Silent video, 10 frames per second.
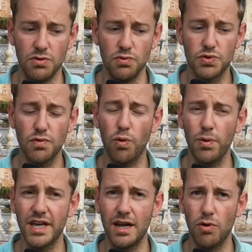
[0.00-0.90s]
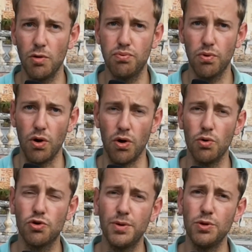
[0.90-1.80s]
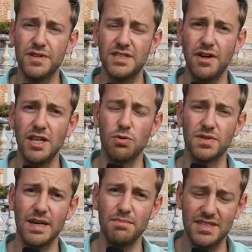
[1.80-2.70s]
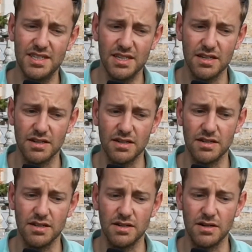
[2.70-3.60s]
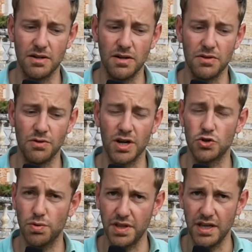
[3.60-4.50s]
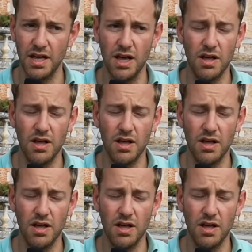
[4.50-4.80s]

nous ouvrons également pour euh, occuper nos festivaliers le samedi euh, dans la journée